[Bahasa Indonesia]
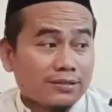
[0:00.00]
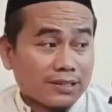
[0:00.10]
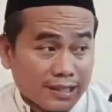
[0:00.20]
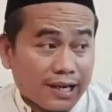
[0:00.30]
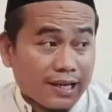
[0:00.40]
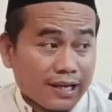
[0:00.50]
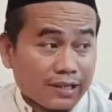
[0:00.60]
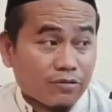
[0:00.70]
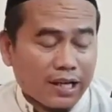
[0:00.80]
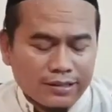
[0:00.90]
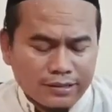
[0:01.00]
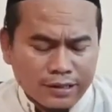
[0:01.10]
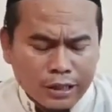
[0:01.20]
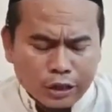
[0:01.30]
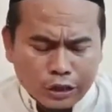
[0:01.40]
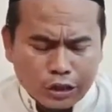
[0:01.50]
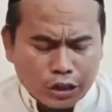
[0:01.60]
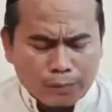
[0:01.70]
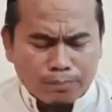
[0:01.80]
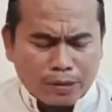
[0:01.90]
cetakan Al-Qur'an
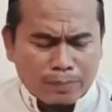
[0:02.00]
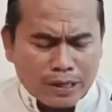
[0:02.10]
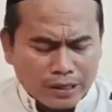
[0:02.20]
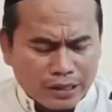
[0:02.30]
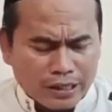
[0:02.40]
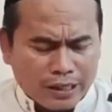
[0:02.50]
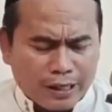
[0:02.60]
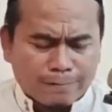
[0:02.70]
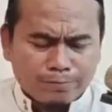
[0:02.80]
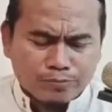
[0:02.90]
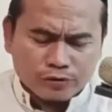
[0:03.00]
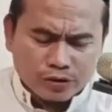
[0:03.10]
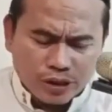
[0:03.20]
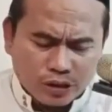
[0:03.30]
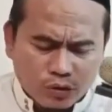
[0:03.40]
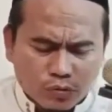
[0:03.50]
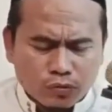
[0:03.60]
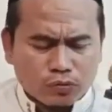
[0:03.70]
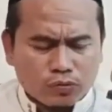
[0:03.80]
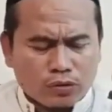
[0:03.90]
dikirim berbagai daerah yaitu